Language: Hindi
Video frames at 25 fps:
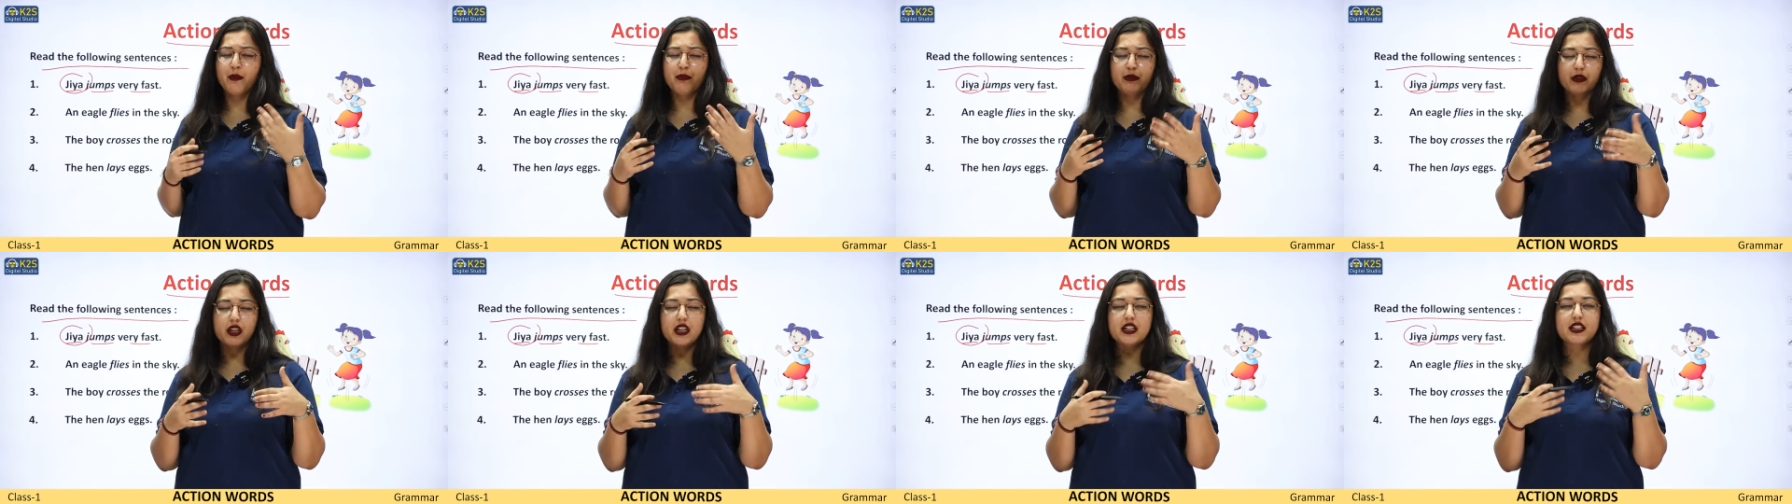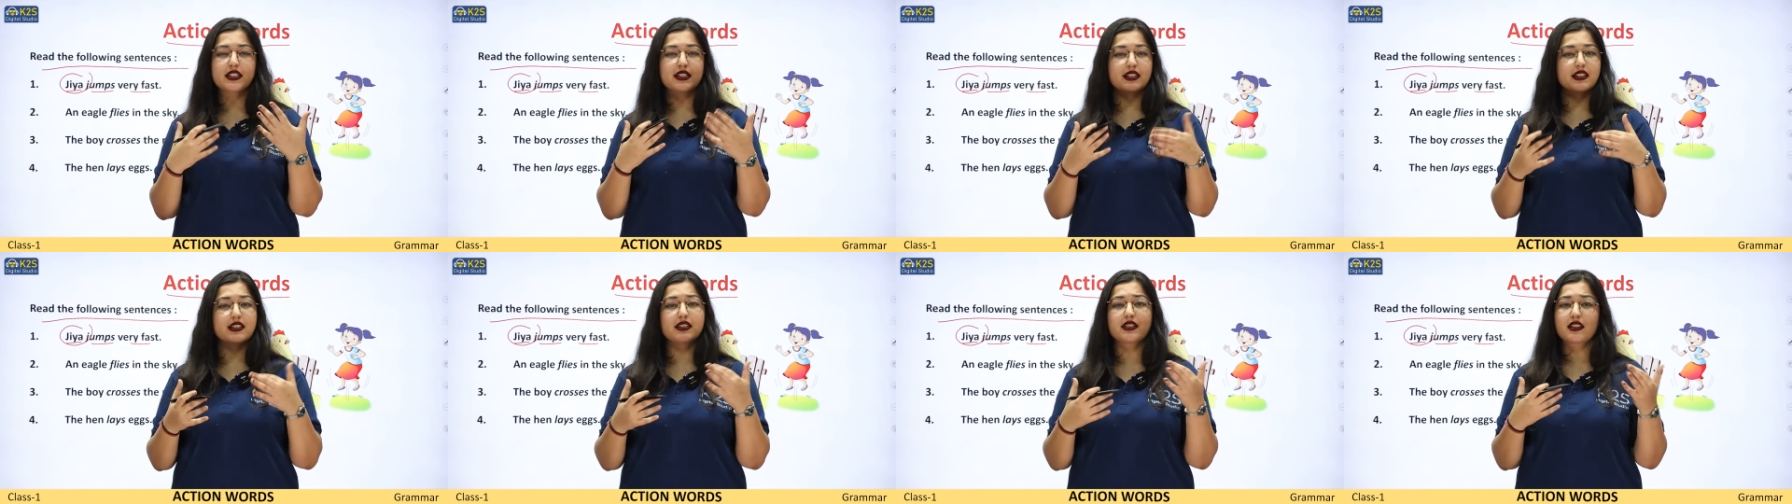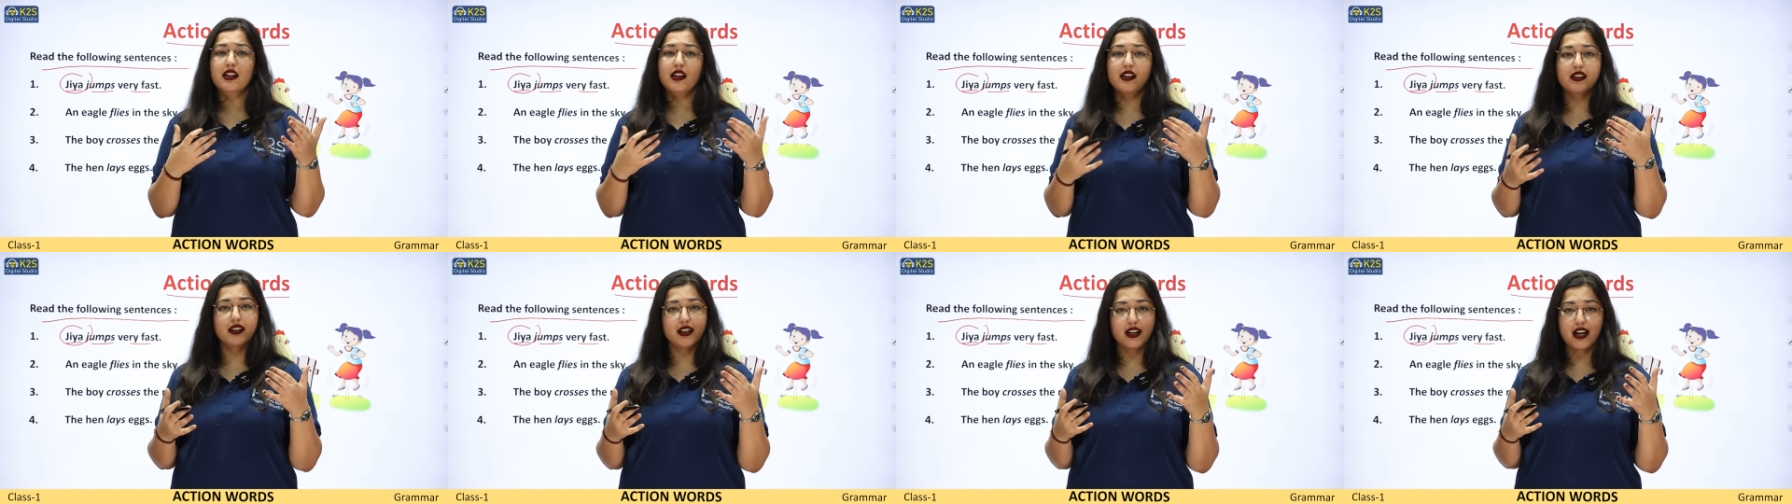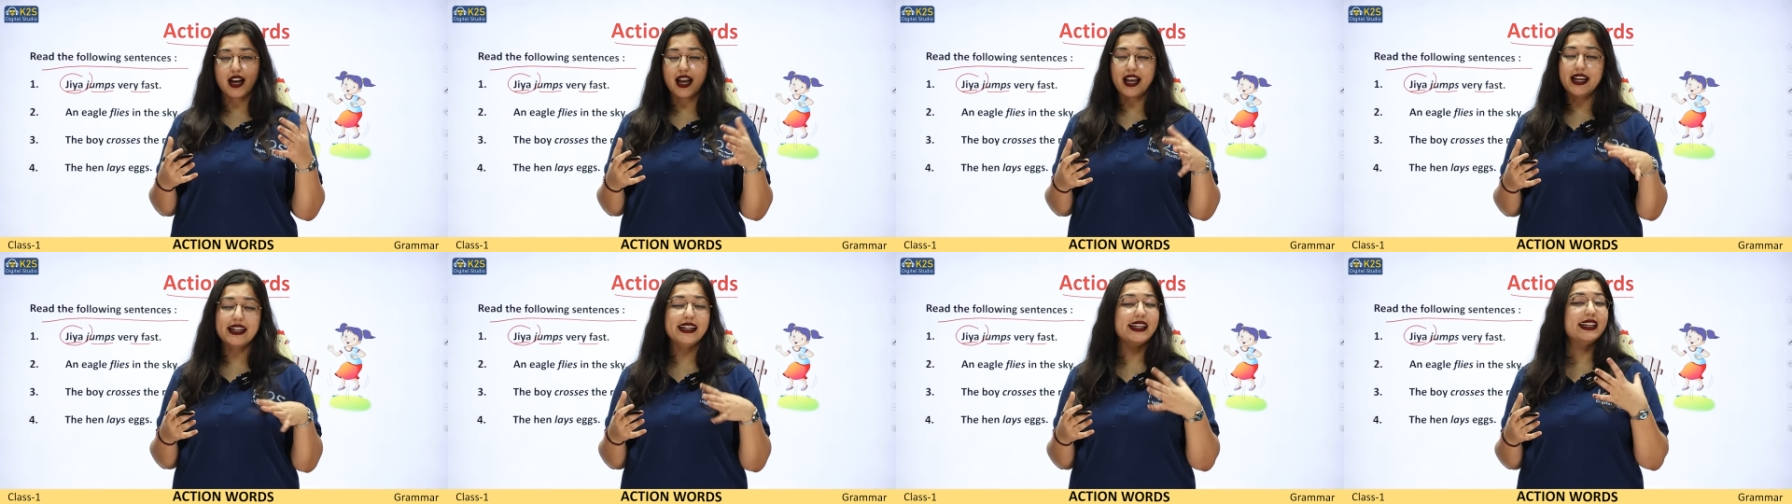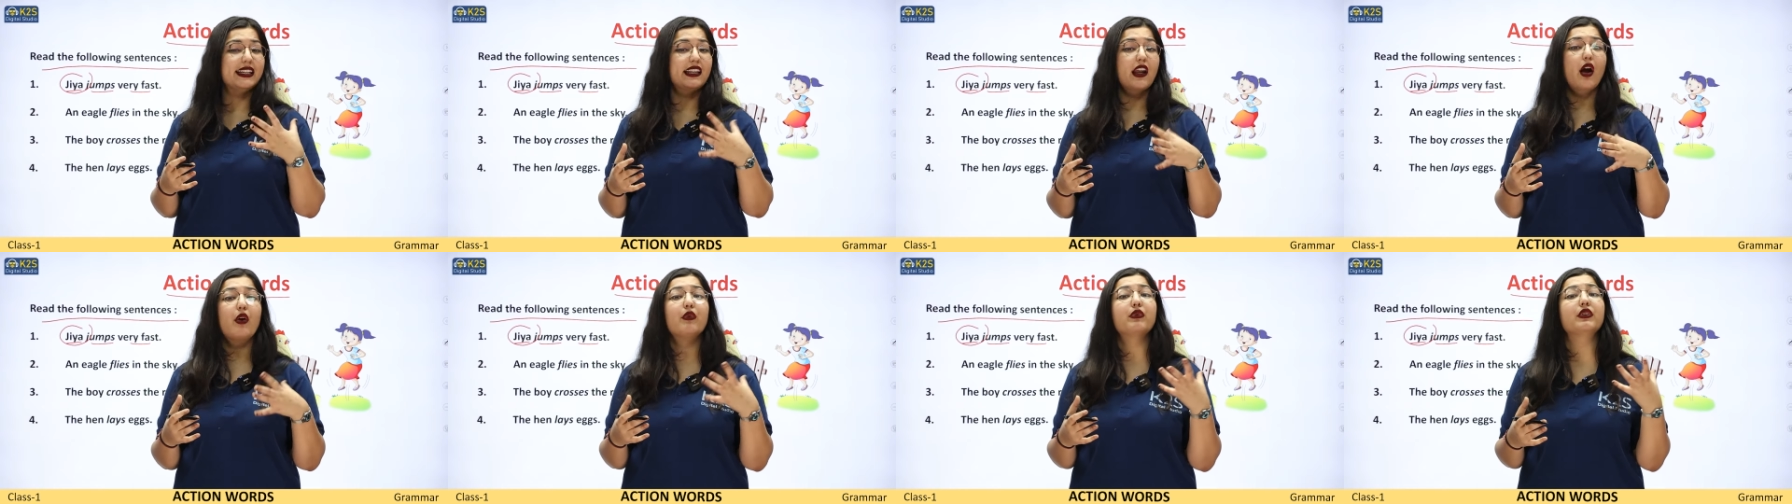हमने डिस्कस कर रखा है
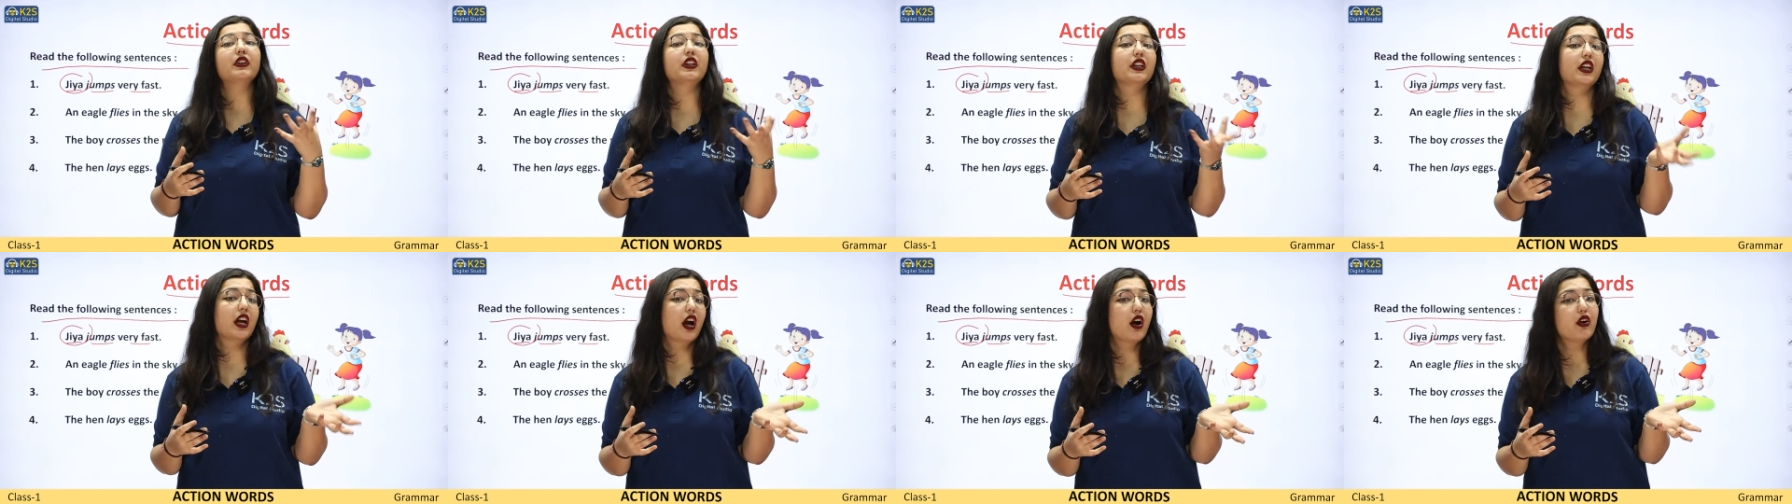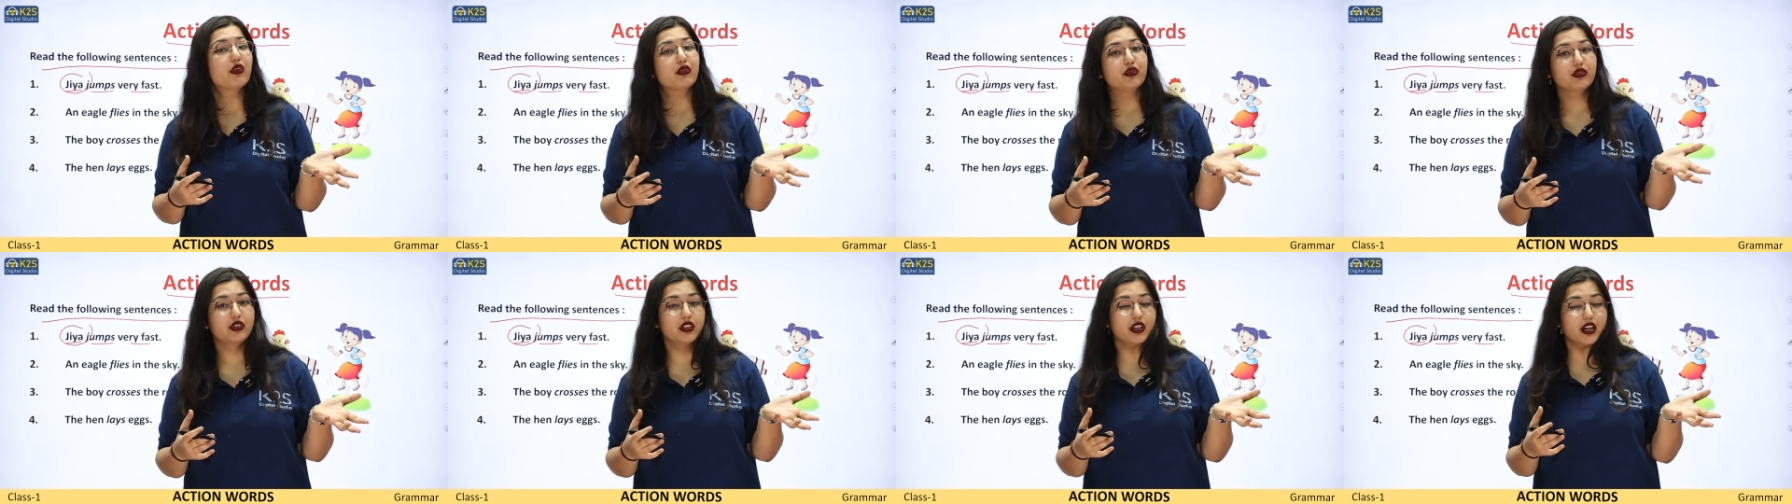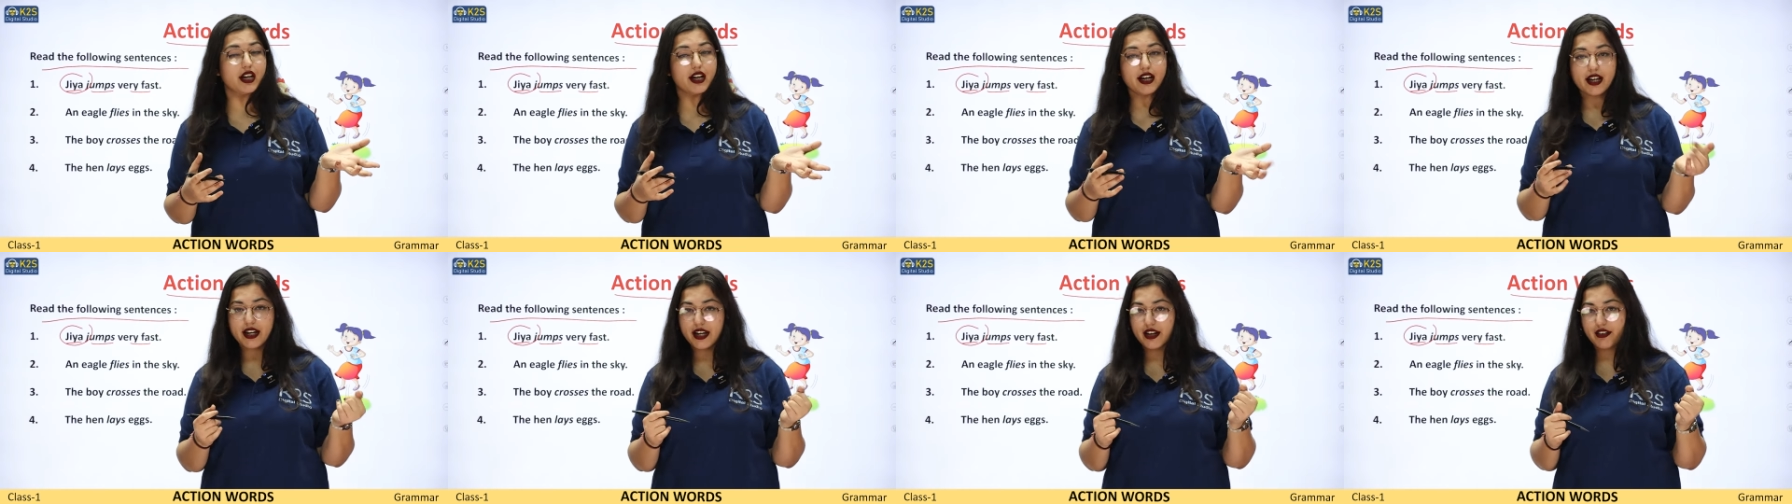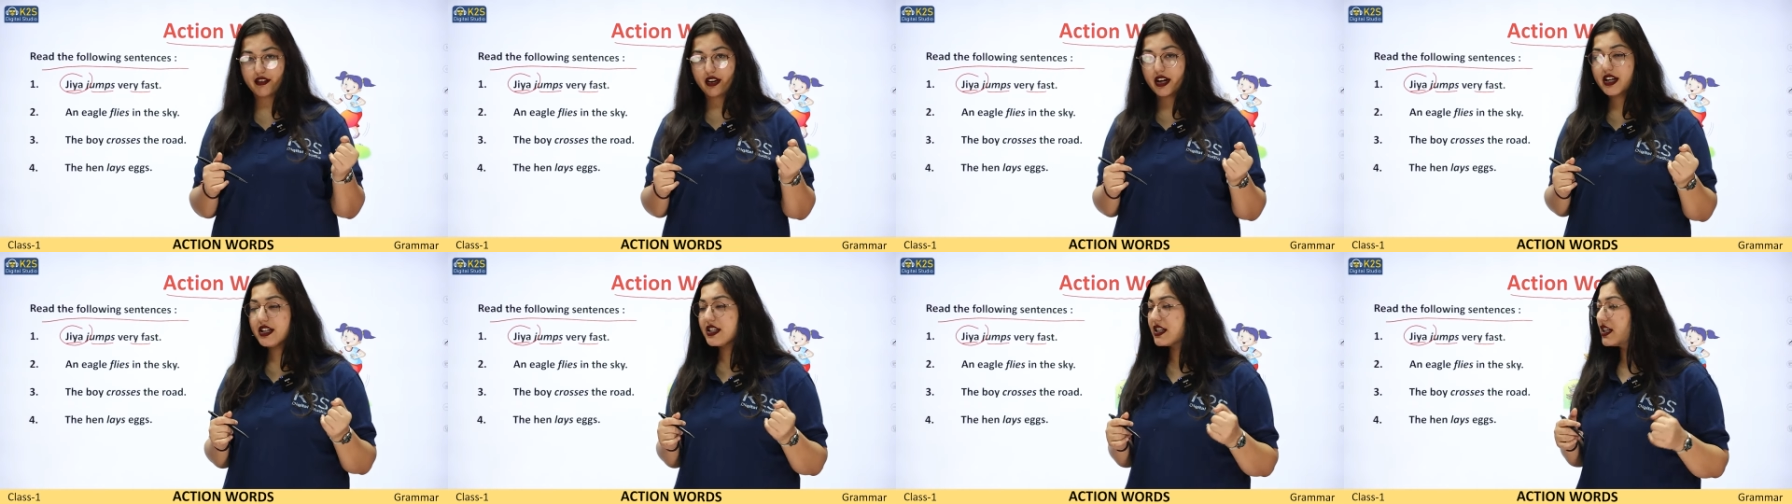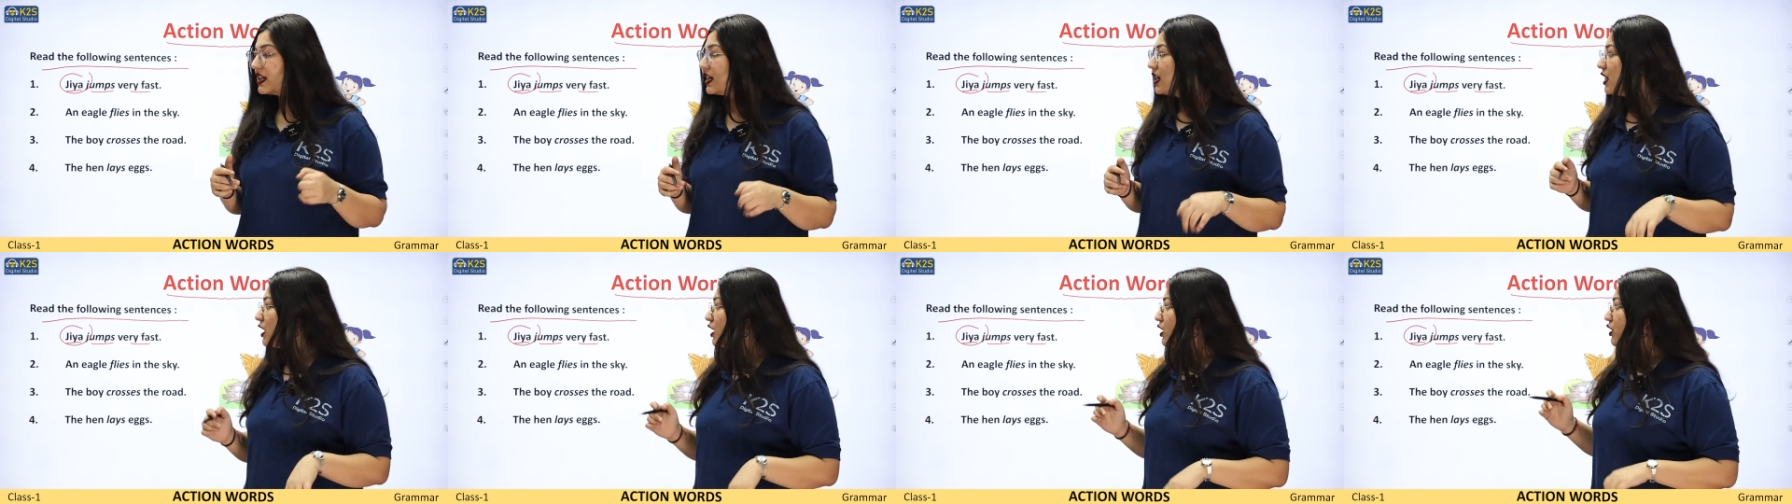कि नाउन क्या होता है राइट
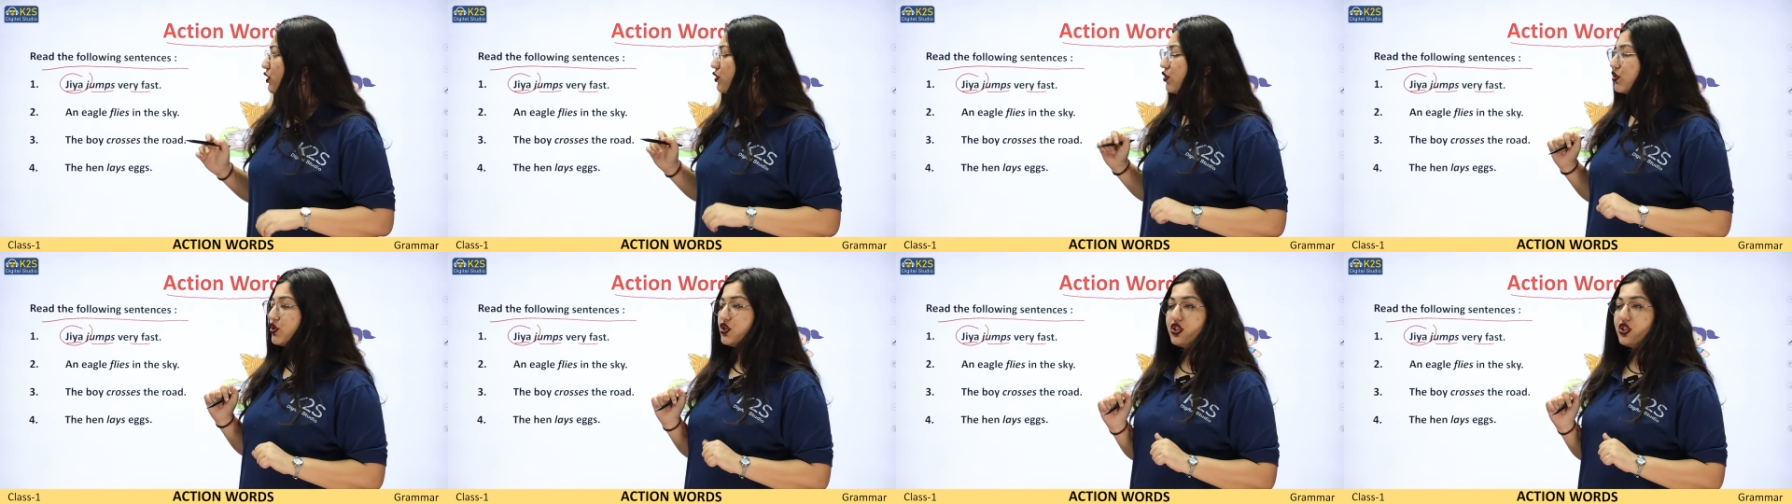right?